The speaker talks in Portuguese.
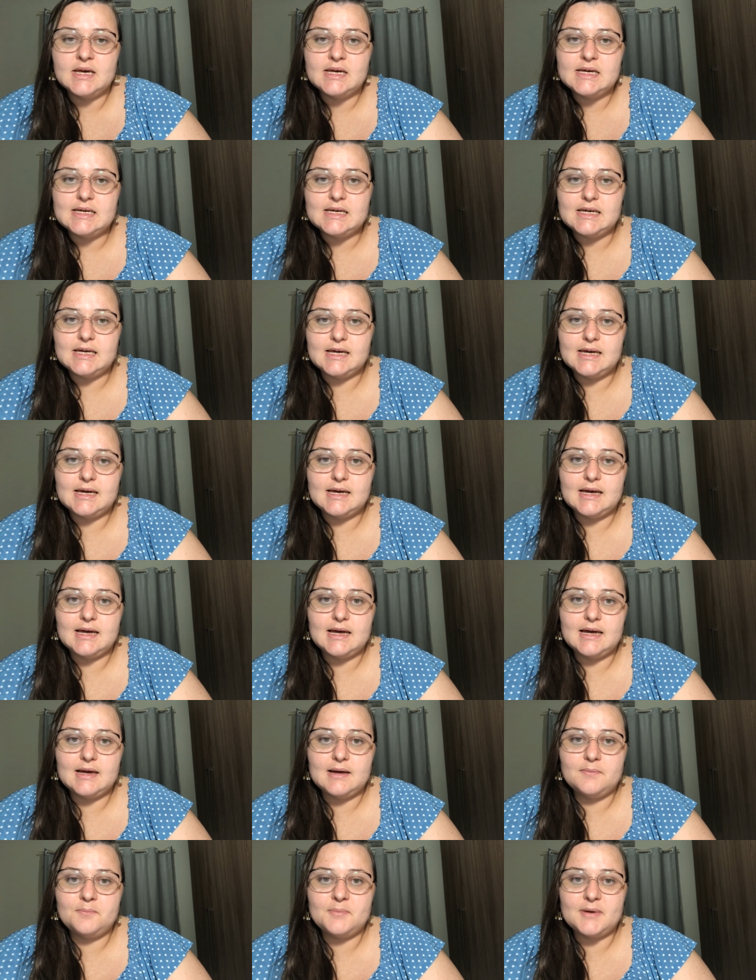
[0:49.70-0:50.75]
E,
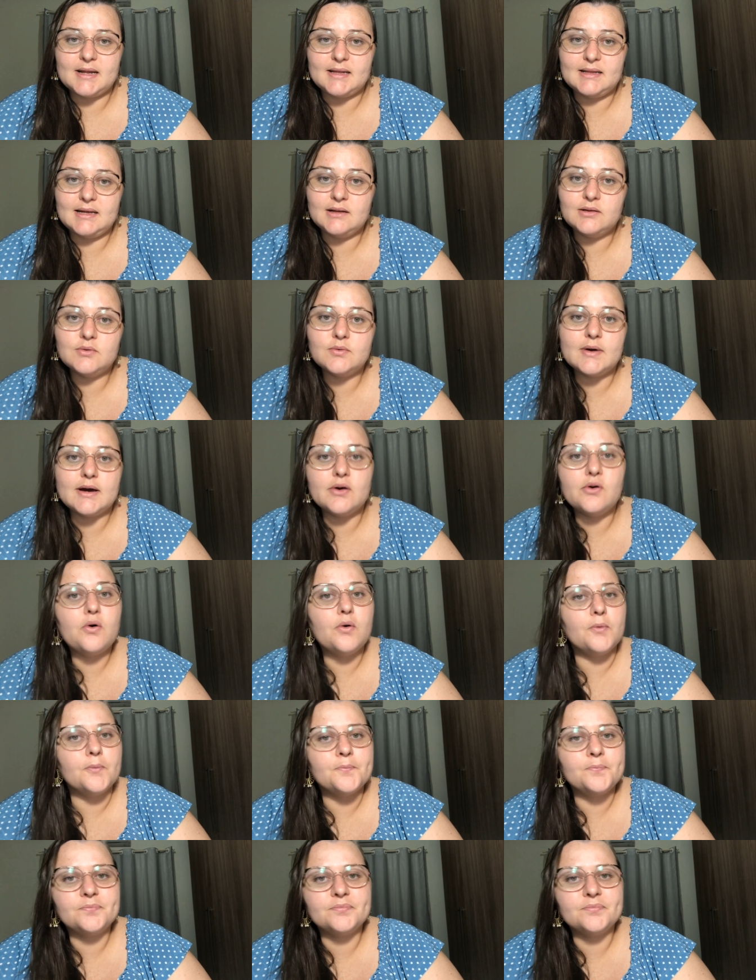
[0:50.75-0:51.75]
é, pretendo eu